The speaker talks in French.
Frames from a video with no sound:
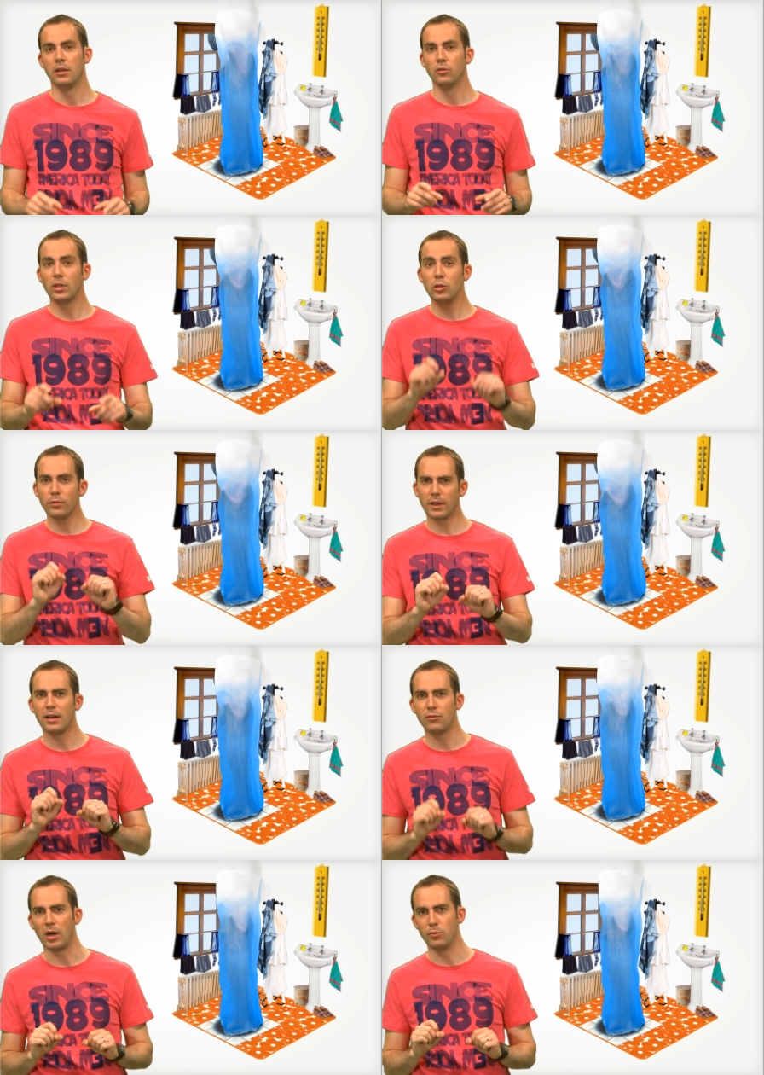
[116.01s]
Ce qui devrait
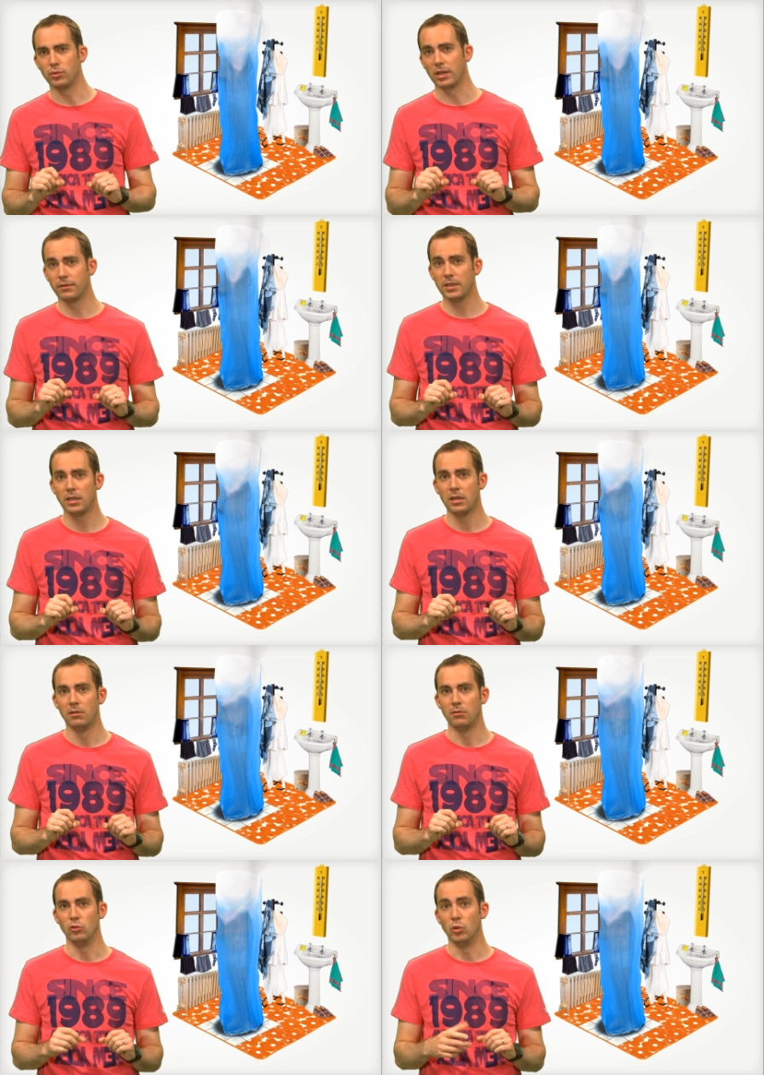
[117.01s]
avoir pour effet
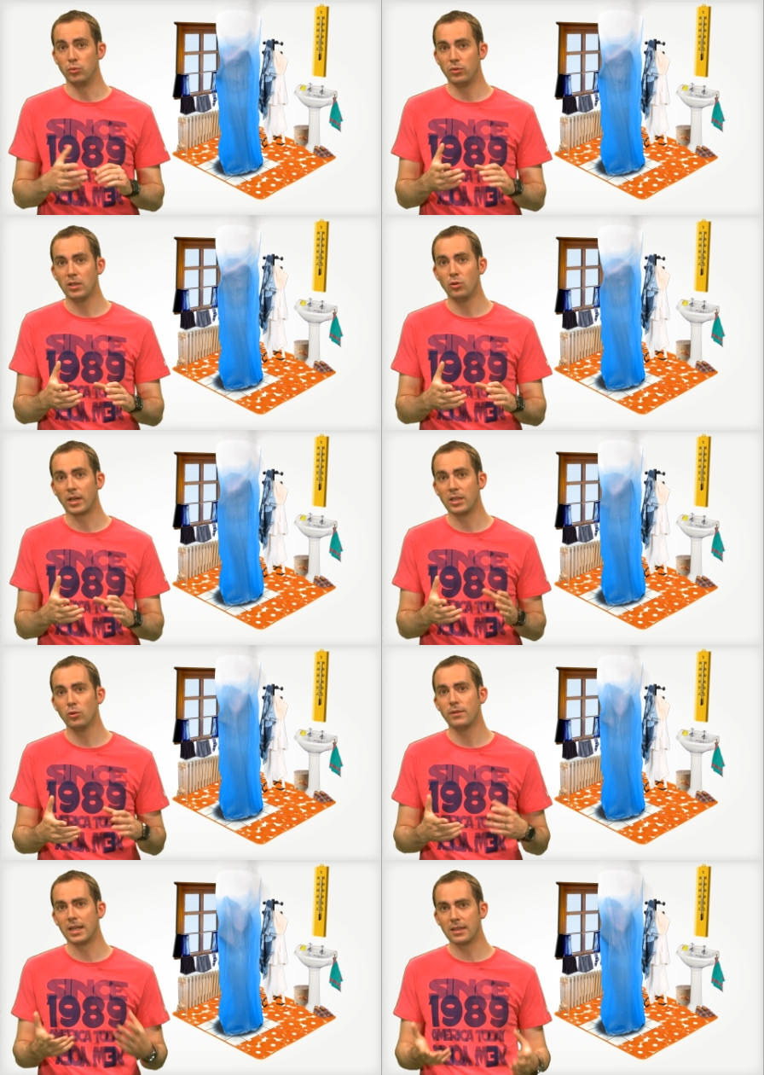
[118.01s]
de pousser le
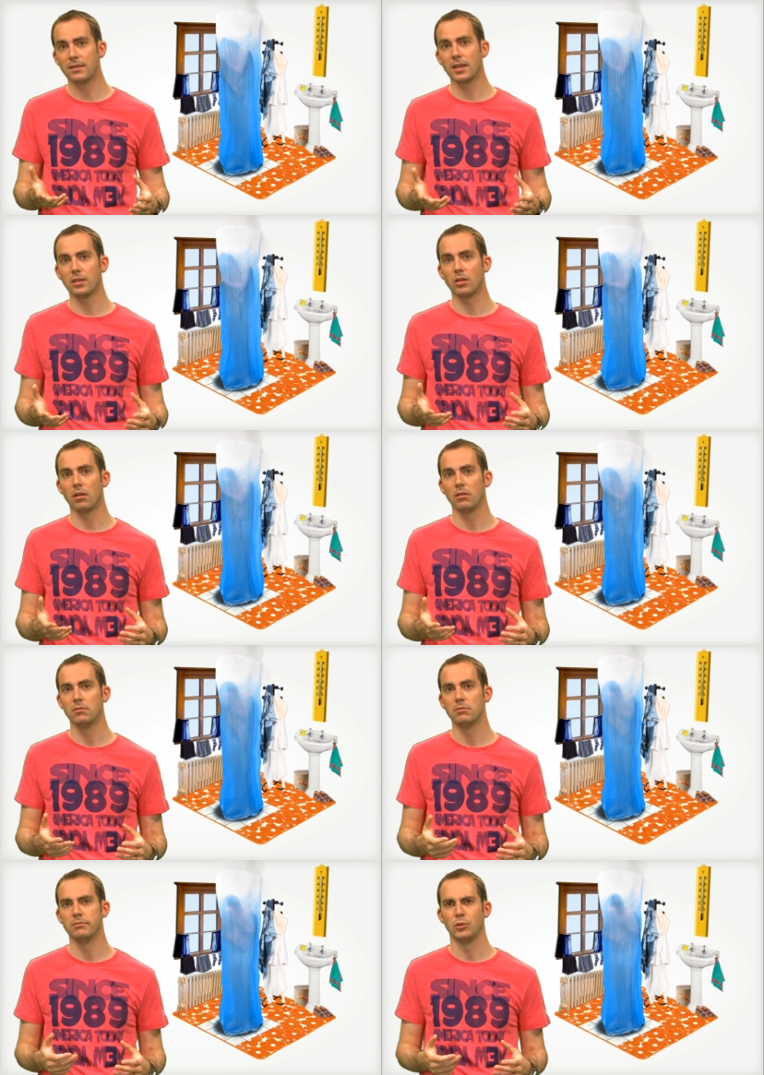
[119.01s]
rideau vers l'extérieur,
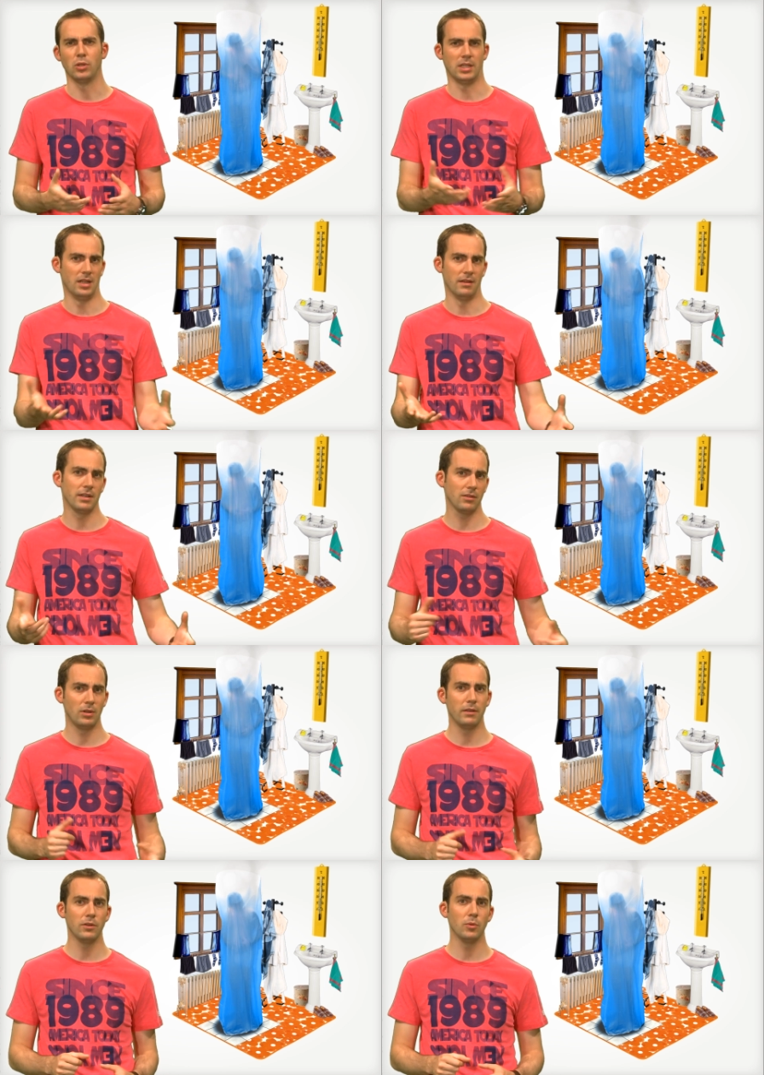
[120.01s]
ce qui est l'inverse de
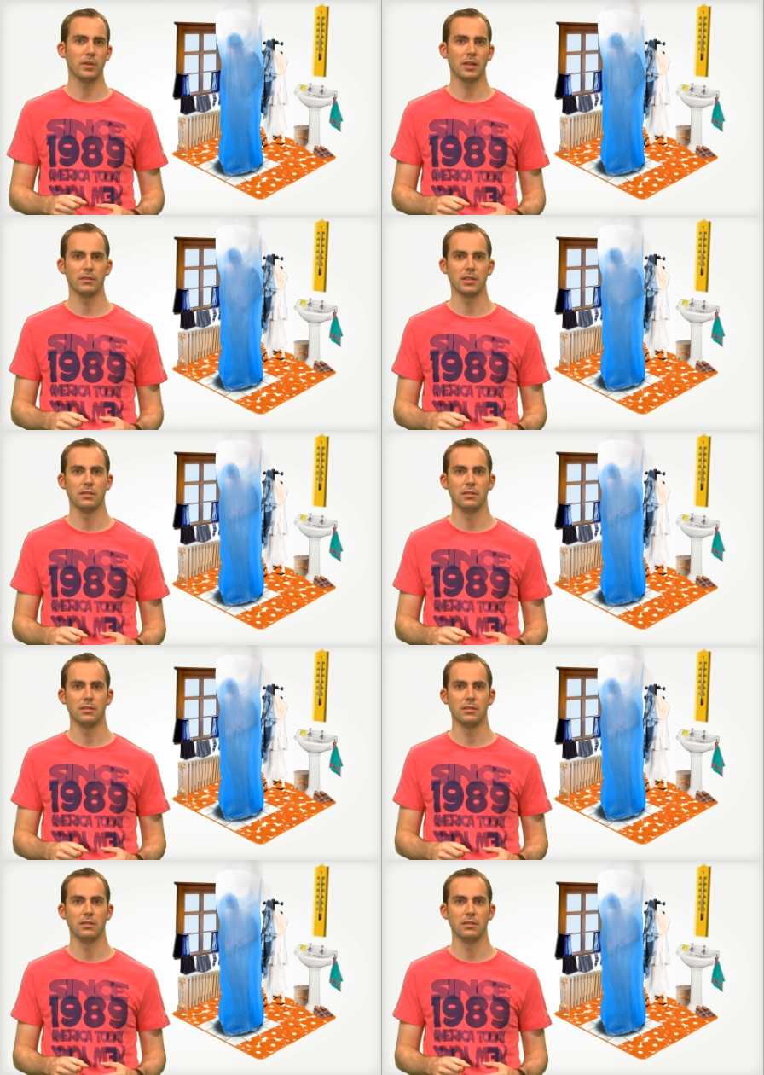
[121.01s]
l'effet observé.